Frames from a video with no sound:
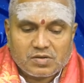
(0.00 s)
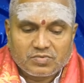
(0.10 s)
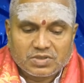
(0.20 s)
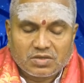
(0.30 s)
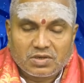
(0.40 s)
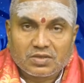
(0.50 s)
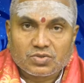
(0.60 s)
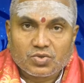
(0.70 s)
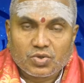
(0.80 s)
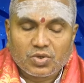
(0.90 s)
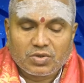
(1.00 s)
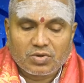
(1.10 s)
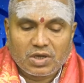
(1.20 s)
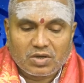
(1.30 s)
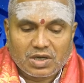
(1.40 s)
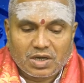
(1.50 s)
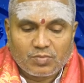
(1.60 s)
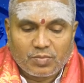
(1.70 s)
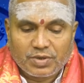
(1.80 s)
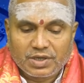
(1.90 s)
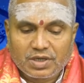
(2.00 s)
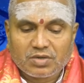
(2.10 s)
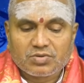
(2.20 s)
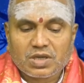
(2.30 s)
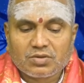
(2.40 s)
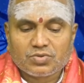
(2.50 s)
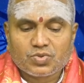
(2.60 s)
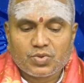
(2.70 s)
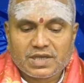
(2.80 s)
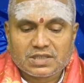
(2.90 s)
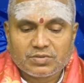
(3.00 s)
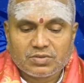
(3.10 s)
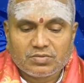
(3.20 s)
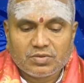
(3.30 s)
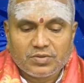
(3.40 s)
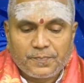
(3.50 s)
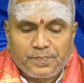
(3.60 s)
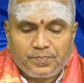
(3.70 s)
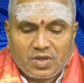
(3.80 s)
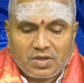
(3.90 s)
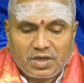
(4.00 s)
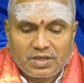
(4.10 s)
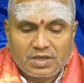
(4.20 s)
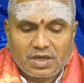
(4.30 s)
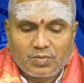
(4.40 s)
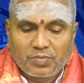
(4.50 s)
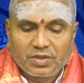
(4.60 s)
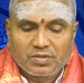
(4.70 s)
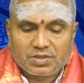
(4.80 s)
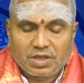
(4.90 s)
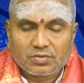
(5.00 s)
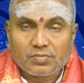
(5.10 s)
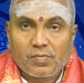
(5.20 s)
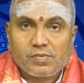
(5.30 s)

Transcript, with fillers: విజయవాడకు సూర్యోదయం ఆరు గంటల ముప్పై ఏడు నిమిషాలకు సూర్యాస్తమయం ఐదు గంటల ముప్పై ఎనిమిది నిమిషాలకు